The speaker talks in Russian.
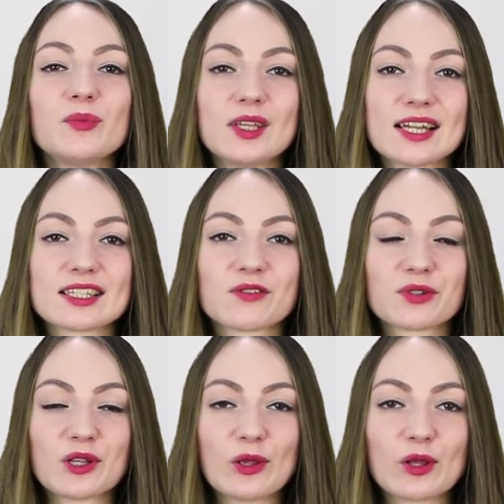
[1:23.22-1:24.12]
меня
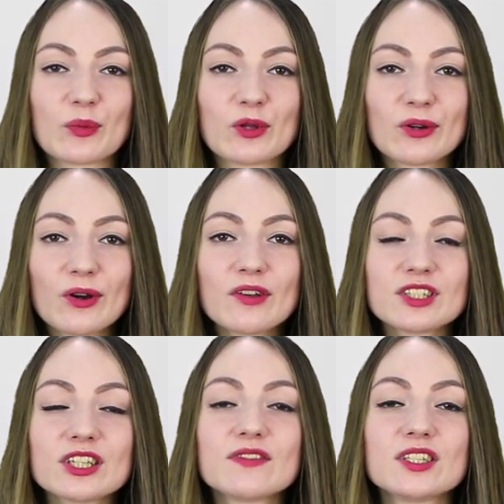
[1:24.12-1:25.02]
зовут Алена Полюхович,
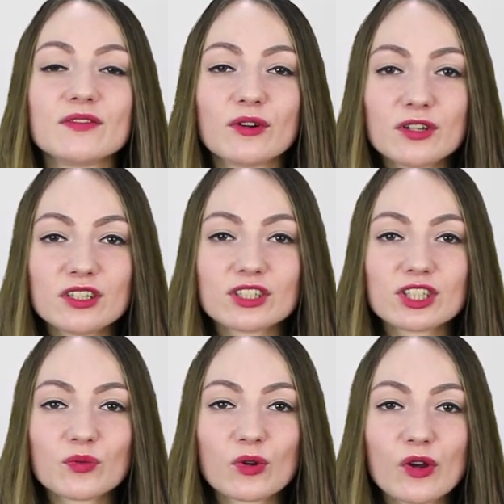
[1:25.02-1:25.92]
и в
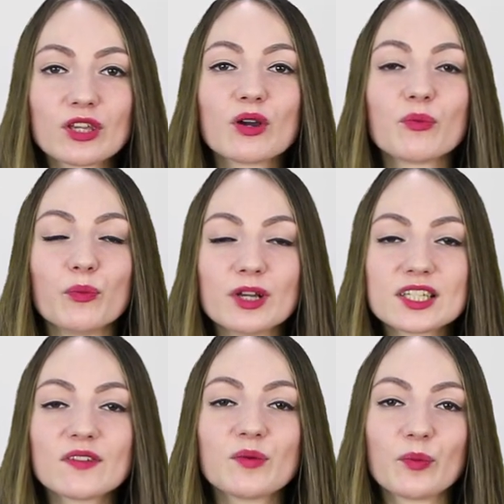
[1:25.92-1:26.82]
сегодняшнем уроке мы
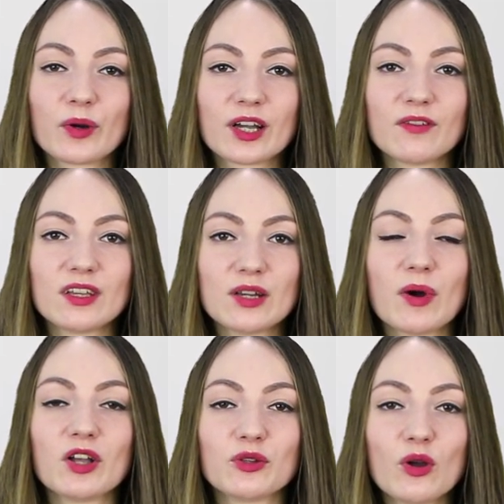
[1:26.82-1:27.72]
с вами поговорим
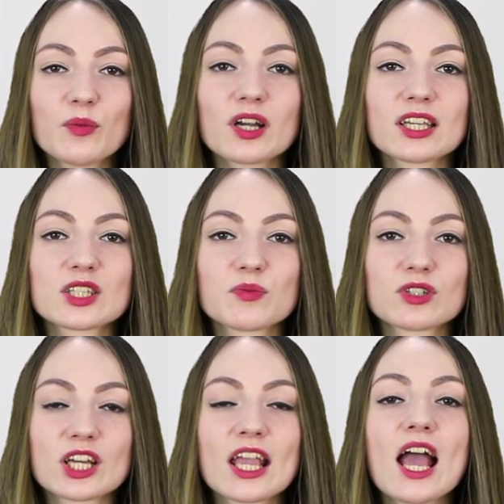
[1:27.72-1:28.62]
о том, как
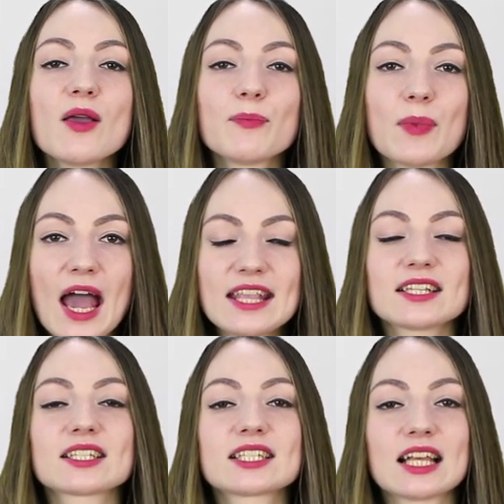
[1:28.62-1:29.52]
избежать 5
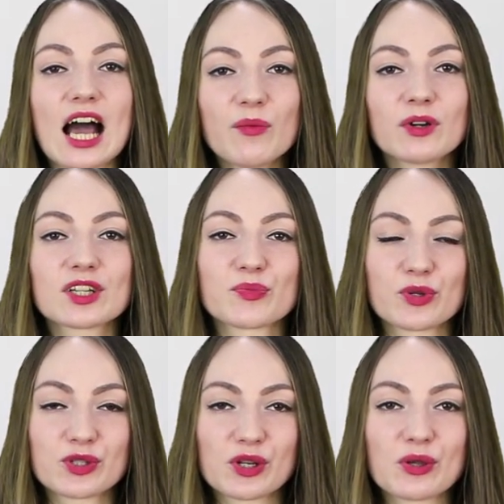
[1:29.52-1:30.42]
самых
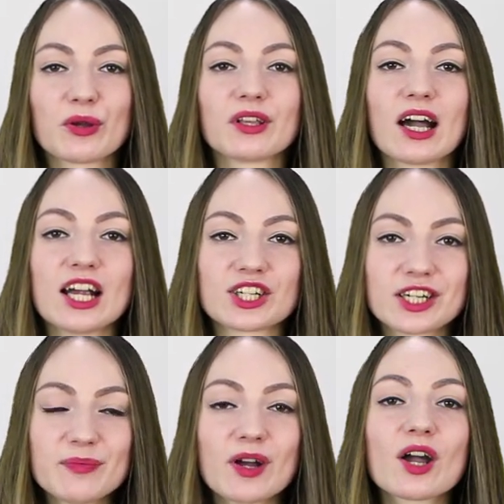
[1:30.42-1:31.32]
распространенных
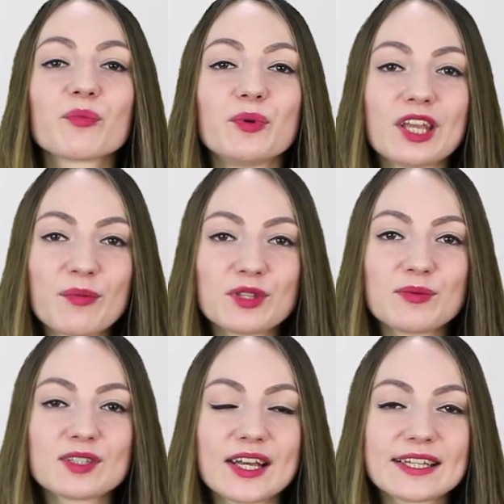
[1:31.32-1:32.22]
ошибок при
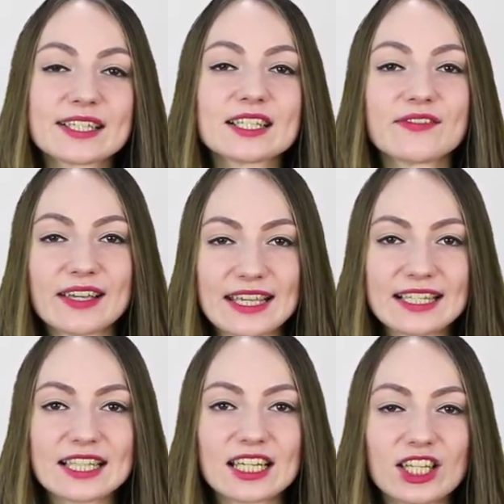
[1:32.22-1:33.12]
оптимизации своей
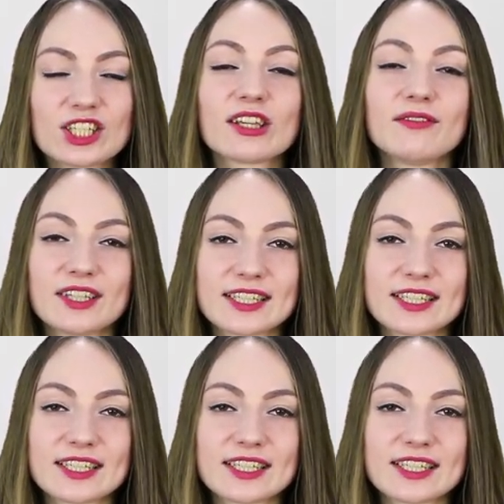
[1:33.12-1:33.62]
странички в